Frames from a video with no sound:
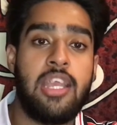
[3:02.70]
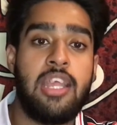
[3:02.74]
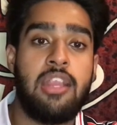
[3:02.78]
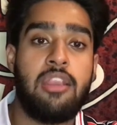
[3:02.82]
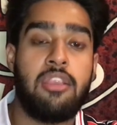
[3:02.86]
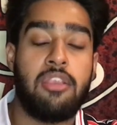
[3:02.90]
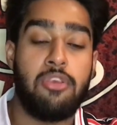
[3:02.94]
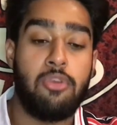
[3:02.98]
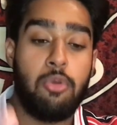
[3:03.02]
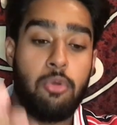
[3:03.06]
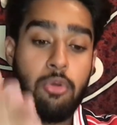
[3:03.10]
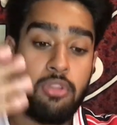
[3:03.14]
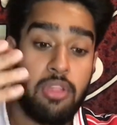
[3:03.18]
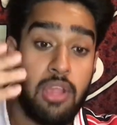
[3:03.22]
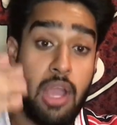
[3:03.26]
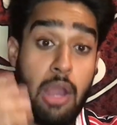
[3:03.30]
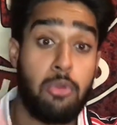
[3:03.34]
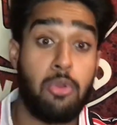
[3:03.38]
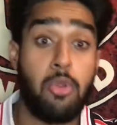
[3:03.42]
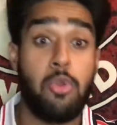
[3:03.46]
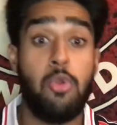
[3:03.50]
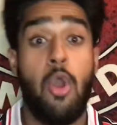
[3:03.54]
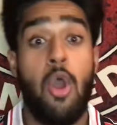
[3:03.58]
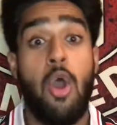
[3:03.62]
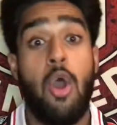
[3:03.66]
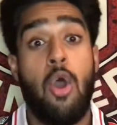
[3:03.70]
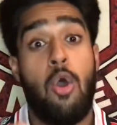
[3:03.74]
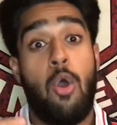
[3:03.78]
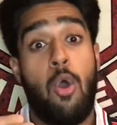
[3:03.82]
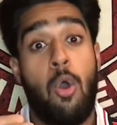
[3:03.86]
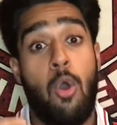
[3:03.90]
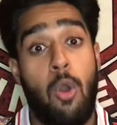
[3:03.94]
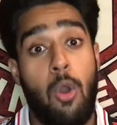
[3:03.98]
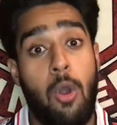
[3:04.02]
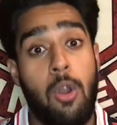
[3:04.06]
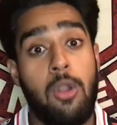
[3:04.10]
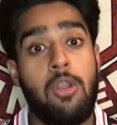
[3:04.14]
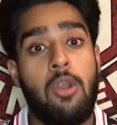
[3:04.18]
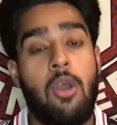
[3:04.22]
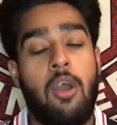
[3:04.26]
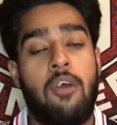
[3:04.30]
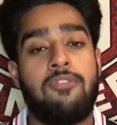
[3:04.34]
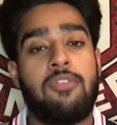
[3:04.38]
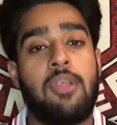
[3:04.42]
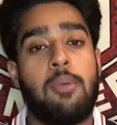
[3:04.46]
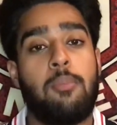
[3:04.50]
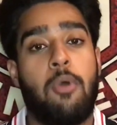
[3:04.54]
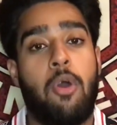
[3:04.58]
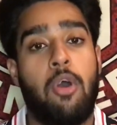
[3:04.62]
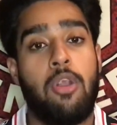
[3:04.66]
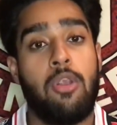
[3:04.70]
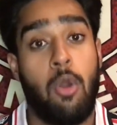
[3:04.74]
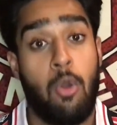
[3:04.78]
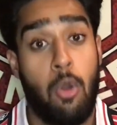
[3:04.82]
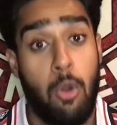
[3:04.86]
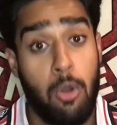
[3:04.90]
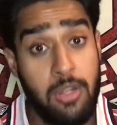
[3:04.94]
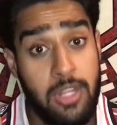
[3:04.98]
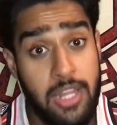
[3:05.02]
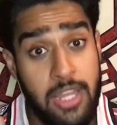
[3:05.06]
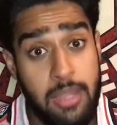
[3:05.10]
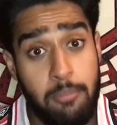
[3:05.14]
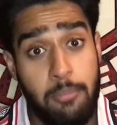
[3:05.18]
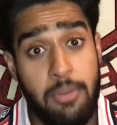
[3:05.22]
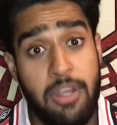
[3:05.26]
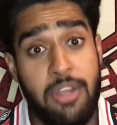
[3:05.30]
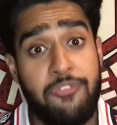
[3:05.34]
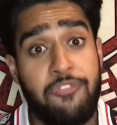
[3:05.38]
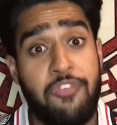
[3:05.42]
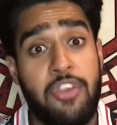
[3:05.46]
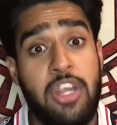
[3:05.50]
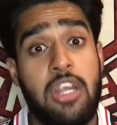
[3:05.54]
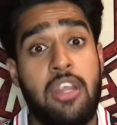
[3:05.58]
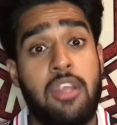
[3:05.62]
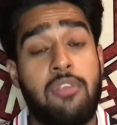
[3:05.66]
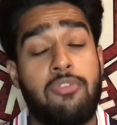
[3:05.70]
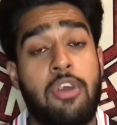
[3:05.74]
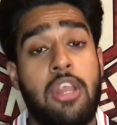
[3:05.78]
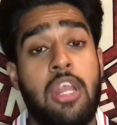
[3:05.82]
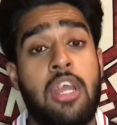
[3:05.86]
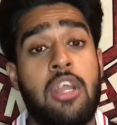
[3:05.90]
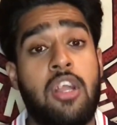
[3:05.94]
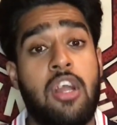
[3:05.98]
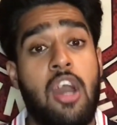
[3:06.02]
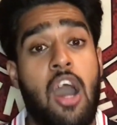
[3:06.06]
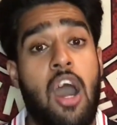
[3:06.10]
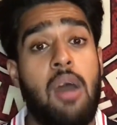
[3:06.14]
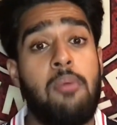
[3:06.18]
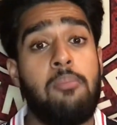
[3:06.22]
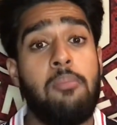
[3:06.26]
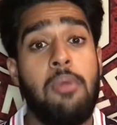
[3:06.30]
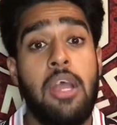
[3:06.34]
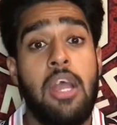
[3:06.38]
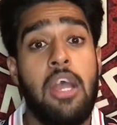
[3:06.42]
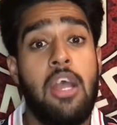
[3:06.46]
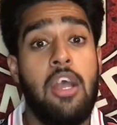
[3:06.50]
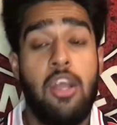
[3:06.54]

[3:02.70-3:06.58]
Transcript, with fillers: ही नोज हाउ टू होल्ड ऑफ द बॉल होल्डिंग मिडफील्डर वाला काम